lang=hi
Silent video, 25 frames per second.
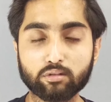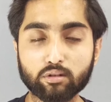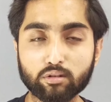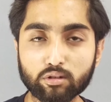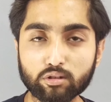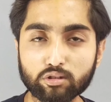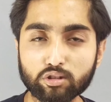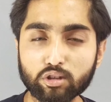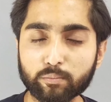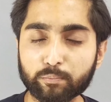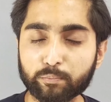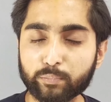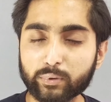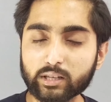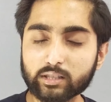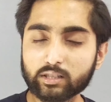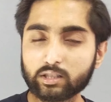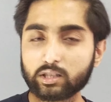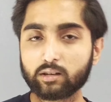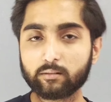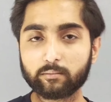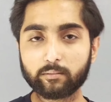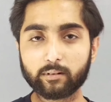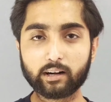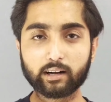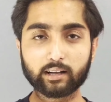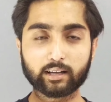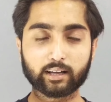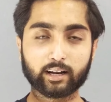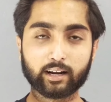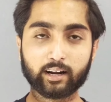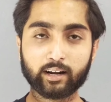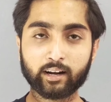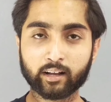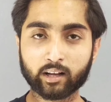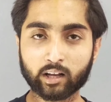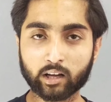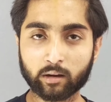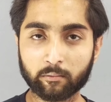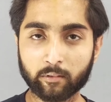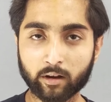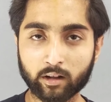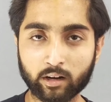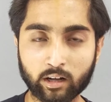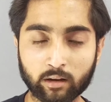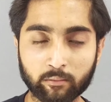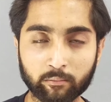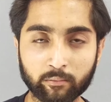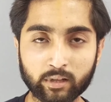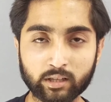तो दोस्तों पीसी बिल्ड कराने का
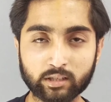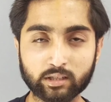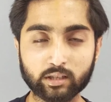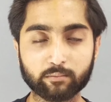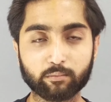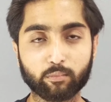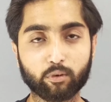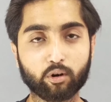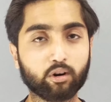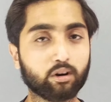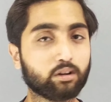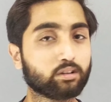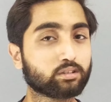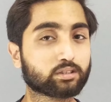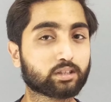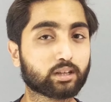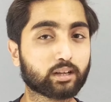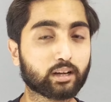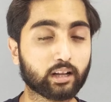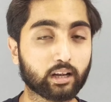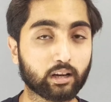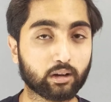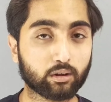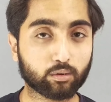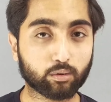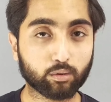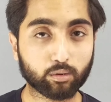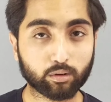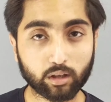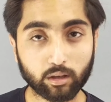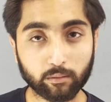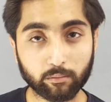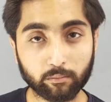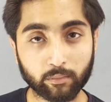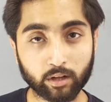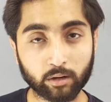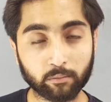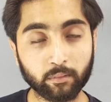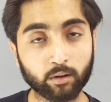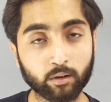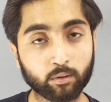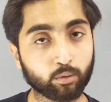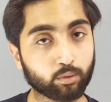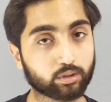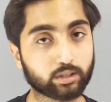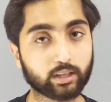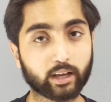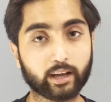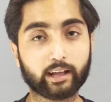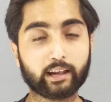मन हमें से बहुत सारे लोगों के मन में
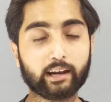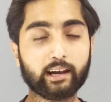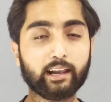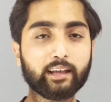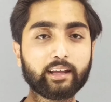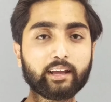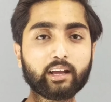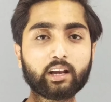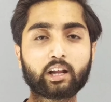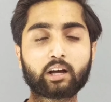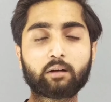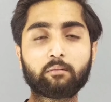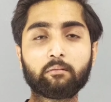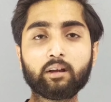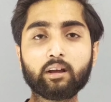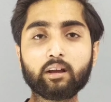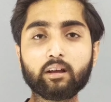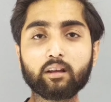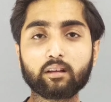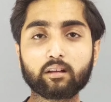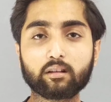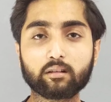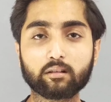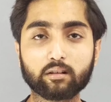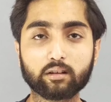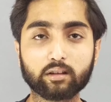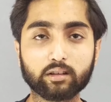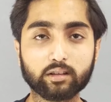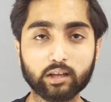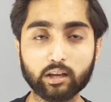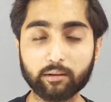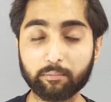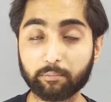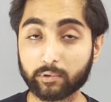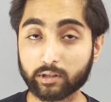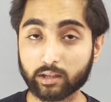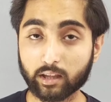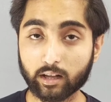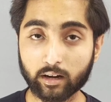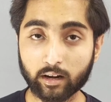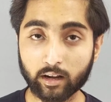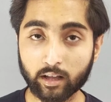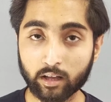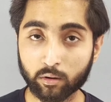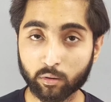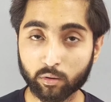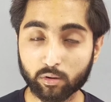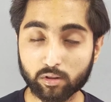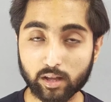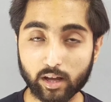होता है लेकिन हमें ये पता
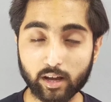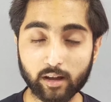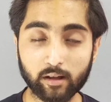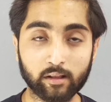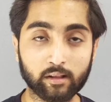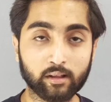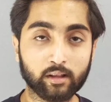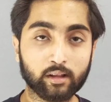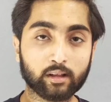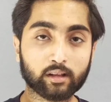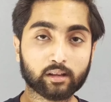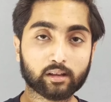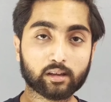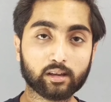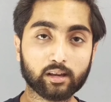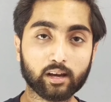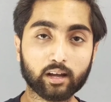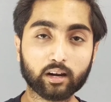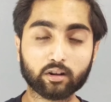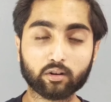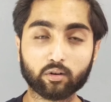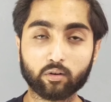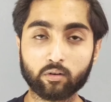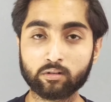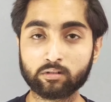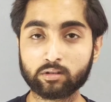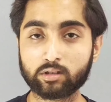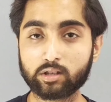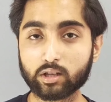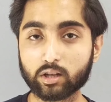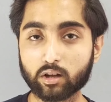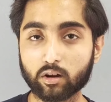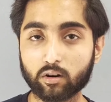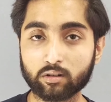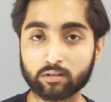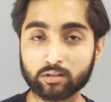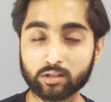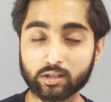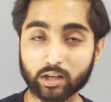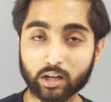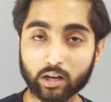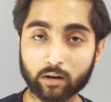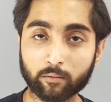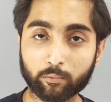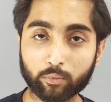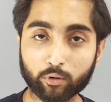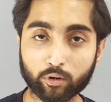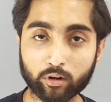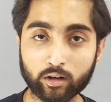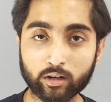नहीं होता कि यार कौन सी कौन सी
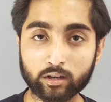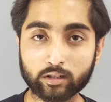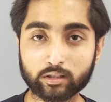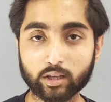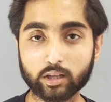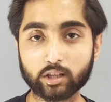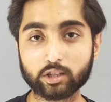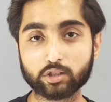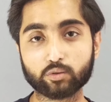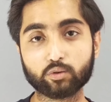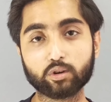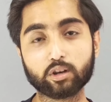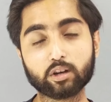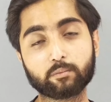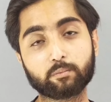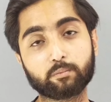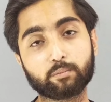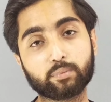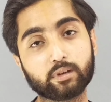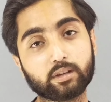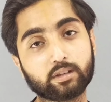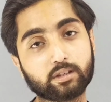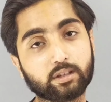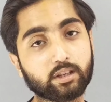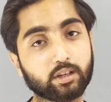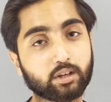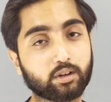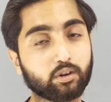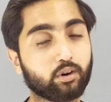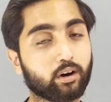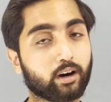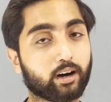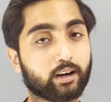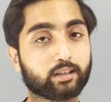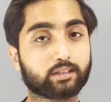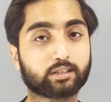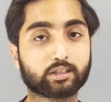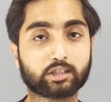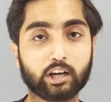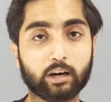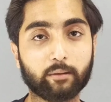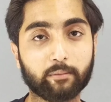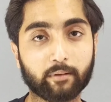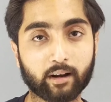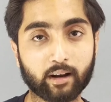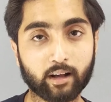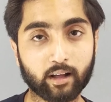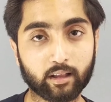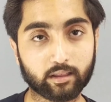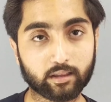कंपोनेंट्स है जो एक पीसी को अच्छा
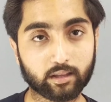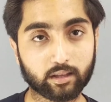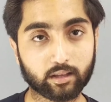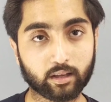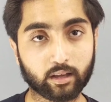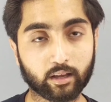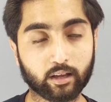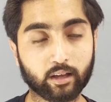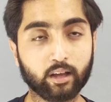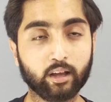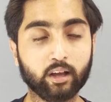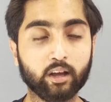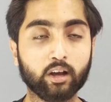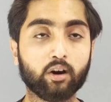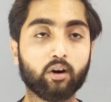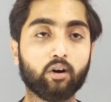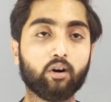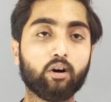बनाते हैं